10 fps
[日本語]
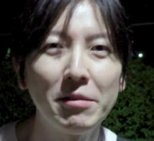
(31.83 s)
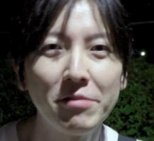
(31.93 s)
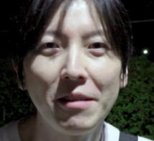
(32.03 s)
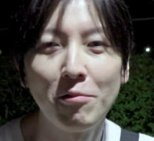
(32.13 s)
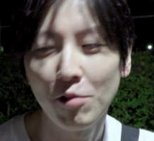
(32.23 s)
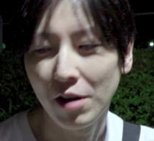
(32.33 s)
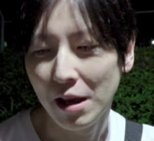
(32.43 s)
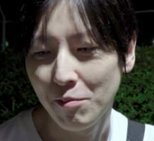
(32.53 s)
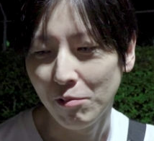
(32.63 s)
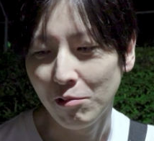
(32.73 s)
あとね今
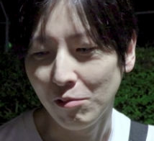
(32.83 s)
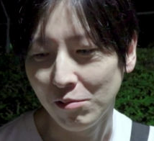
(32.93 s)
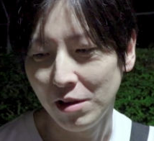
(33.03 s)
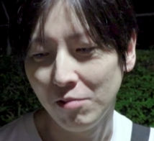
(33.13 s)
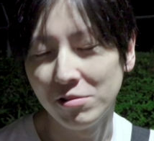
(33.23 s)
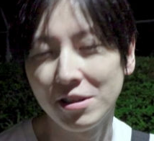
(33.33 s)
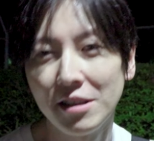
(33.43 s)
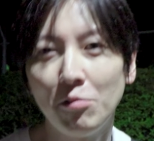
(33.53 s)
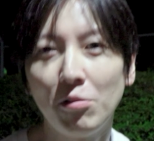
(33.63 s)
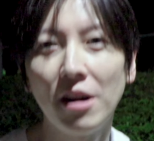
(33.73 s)
回もこのニコンさ
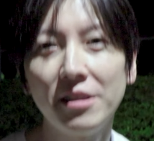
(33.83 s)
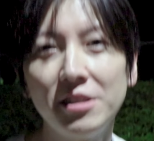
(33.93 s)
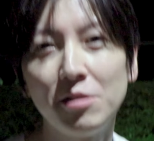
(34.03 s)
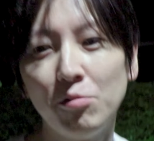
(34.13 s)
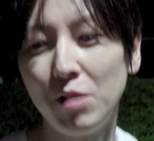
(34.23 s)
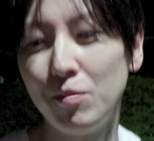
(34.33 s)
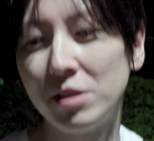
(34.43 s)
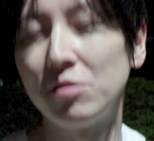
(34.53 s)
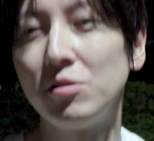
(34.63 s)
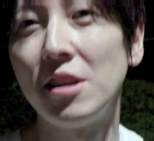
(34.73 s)
んにお借りしており
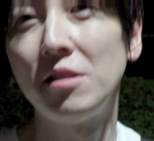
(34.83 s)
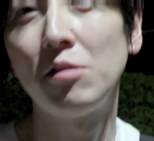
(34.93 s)
ます ゼッ